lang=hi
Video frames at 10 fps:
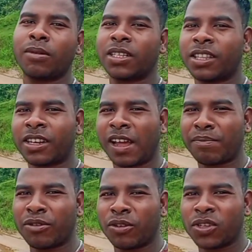मस्त
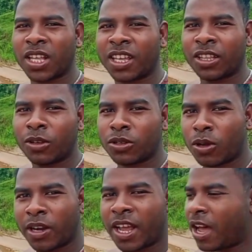टाइप में हो जाता है
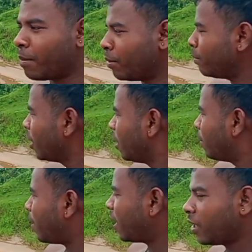दोस्तों और यहाँ अभी
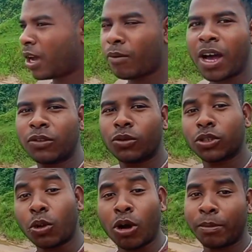पानी हुआ और
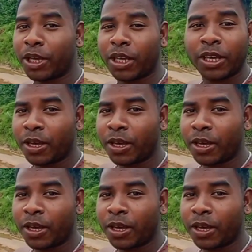दोस्तों अभी